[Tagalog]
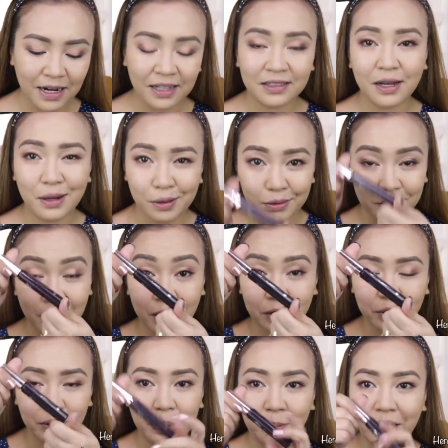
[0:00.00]
Right now,
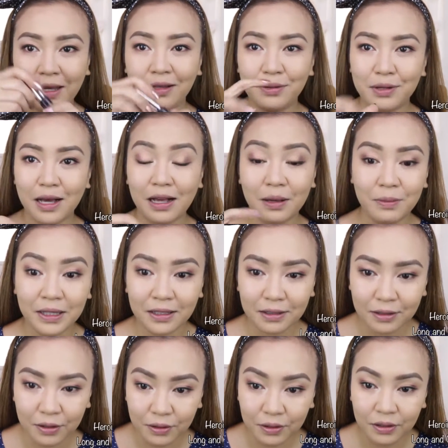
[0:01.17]
Heroin Make yung
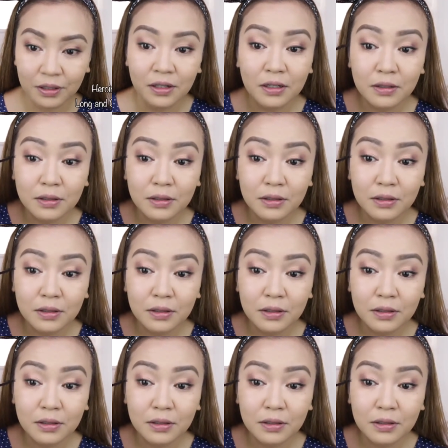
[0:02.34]
gagamitin ko.